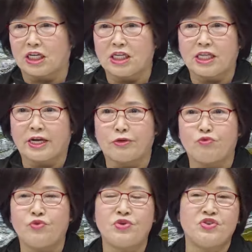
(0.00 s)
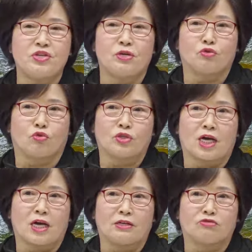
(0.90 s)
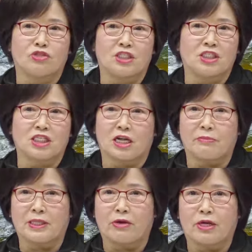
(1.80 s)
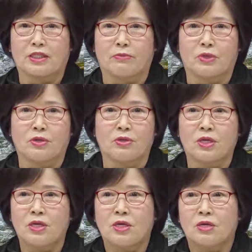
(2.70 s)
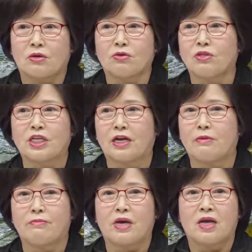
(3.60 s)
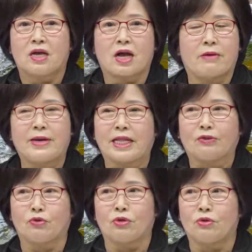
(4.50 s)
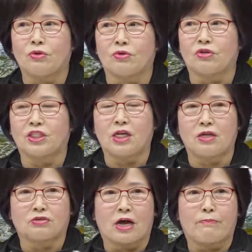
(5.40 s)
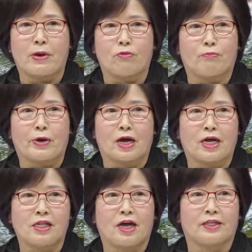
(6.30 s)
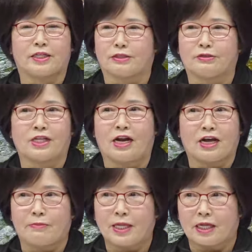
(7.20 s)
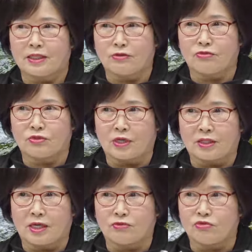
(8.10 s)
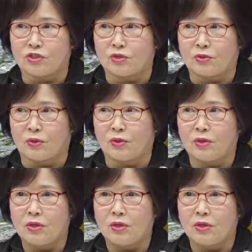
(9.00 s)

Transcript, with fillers: 자기 나라의 위기를 조작할 수 있는 사람이 나왔다면은 그, 그 사람 가만 안 둬요. 그때 좌파 오빠가 하나가 돼서 그 사람 가만 안, 놔주, 안 놔주지요.